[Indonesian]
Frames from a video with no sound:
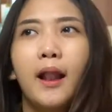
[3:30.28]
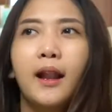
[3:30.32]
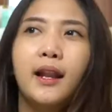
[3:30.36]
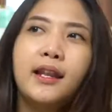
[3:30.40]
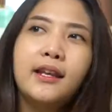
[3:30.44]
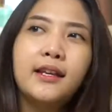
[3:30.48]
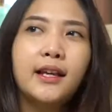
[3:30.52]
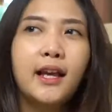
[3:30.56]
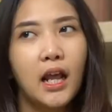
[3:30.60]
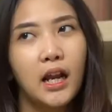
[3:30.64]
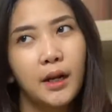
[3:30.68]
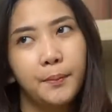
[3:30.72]

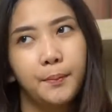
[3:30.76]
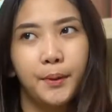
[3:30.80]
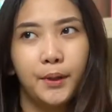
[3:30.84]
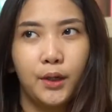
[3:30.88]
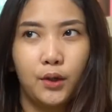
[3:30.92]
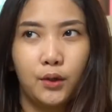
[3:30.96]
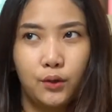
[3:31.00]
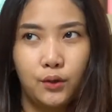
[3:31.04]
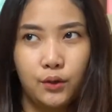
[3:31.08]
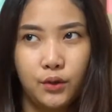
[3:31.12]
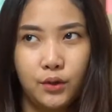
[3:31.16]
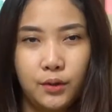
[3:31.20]
lingkar
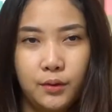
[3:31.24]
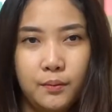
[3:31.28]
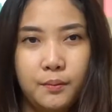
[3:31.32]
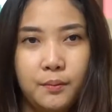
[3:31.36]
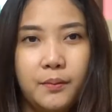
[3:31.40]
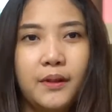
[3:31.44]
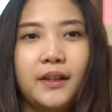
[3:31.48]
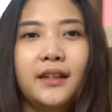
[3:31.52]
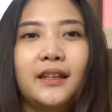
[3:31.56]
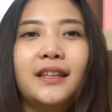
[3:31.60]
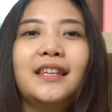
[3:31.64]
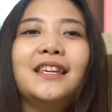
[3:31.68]
perut.
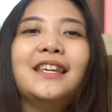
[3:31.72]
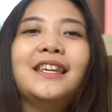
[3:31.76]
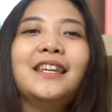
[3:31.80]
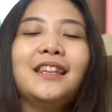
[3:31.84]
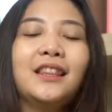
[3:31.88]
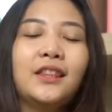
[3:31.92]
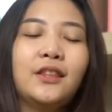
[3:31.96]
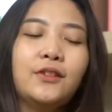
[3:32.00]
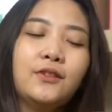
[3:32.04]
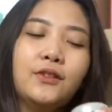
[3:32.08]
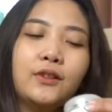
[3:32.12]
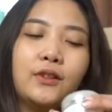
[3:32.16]

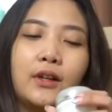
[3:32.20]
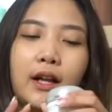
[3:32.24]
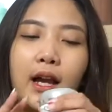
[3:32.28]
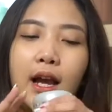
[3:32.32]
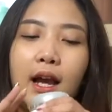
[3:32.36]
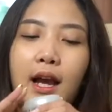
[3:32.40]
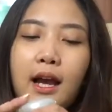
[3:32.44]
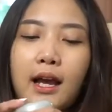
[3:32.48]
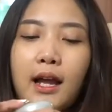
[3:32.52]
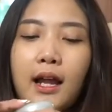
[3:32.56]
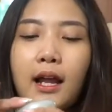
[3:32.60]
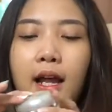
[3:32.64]
Begitu,
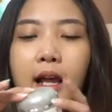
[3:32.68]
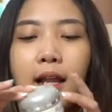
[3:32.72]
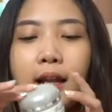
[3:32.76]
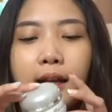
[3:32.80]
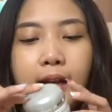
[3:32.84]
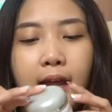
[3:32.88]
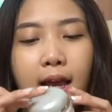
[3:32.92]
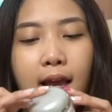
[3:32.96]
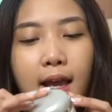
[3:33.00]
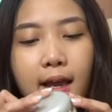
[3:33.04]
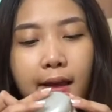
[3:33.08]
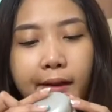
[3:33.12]
Kak.
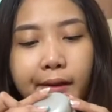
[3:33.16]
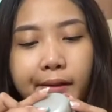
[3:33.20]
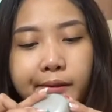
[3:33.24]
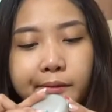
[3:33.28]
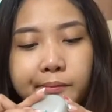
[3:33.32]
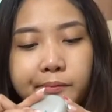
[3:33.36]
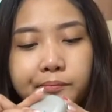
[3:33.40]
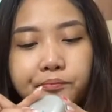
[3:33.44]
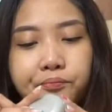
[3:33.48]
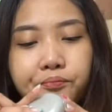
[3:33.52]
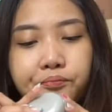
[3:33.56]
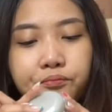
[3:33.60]

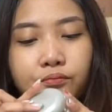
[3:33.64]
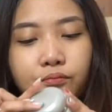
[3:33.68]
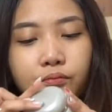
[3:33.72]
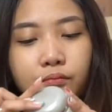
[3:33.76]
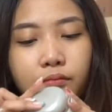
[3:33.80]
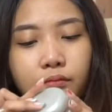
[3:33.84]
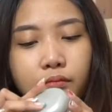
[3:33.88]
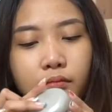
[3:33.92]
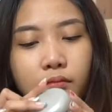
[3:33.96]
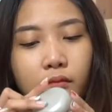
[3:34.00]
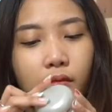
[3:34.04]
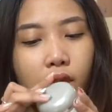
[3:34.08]
Nah,
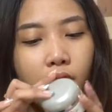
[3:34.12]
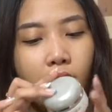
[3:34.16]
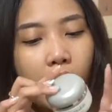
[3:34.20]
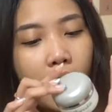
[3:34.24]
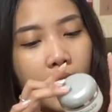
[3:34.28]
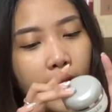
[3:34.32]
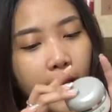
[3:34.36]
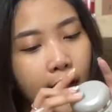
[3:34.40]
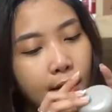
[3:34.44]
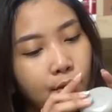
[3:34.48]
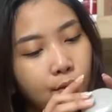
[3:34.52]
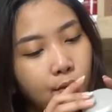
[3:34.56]

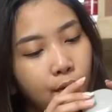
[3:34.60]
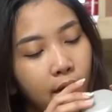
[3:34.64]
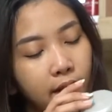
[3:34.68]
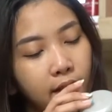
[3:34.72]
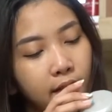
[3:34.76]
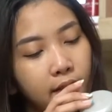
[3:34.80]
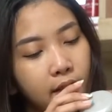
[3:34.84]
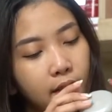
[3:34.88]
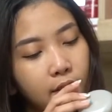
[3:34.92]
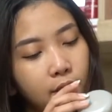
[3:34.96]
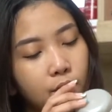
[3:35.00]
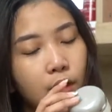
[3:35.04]

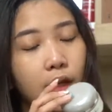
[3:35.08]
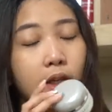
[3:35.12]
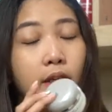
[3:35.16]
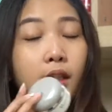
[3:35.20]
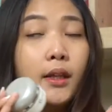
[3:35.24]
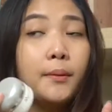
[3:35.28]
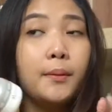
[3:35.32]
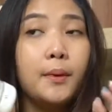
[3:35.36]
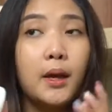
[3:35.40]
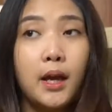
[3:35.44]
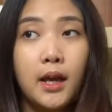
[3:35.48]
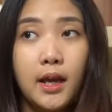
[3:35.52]
kandungannya tadi udah
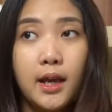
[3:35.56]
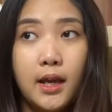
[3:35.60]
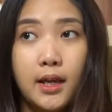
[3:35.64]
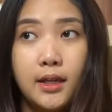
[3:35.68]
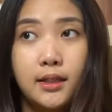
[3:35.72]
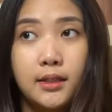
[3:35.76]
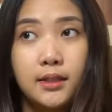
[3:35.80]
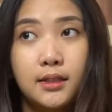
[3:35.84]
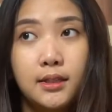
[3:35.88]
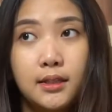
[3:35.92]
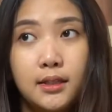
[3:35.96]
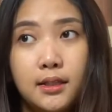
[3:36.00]
kita
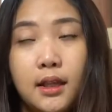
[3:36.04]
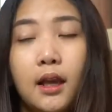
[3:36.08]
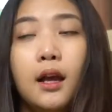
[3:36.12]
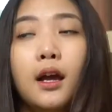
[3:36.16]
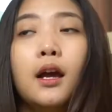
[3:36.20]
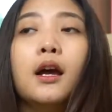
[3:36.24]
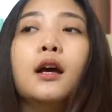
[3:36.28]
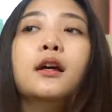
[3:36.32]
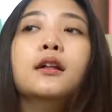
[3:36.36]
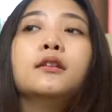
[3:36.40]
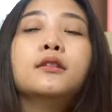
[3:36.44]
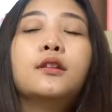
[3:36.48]
bahas.
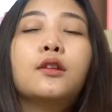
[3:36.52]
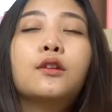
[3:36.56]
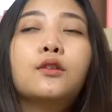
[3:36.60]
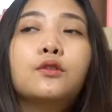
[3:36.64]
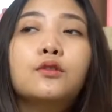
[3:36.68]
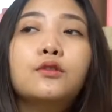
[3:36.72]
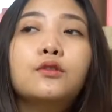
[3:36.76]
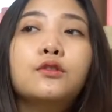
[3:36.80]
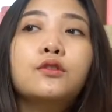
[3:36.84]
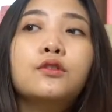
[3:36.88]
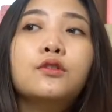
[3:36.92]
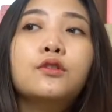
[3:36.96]

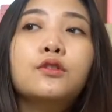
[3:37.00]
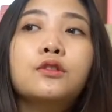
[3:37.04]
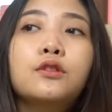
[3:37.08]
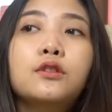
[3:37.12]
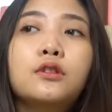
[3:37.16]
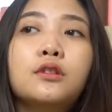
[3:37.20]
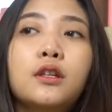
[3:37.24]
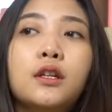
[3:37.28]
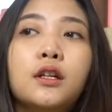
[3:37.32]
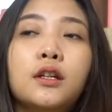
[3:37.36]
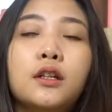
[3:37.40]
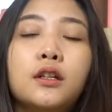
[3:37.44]
Terus